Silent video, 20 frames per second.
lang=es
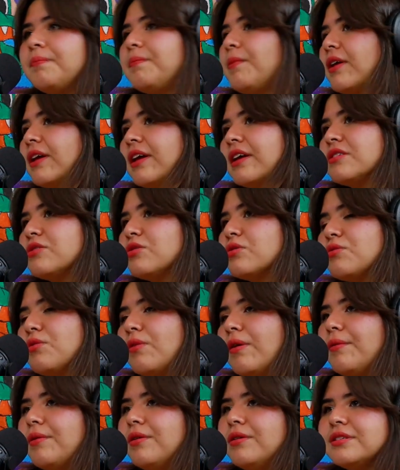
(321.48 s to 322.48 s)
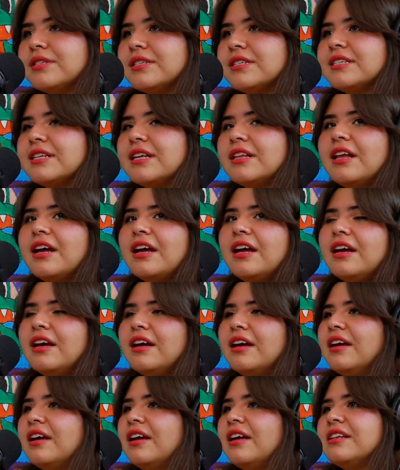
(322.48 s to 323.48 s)
porque, sus huevos dicen,
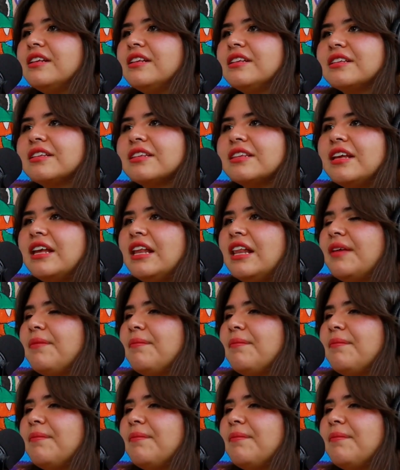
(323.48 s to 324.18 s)
ah, el,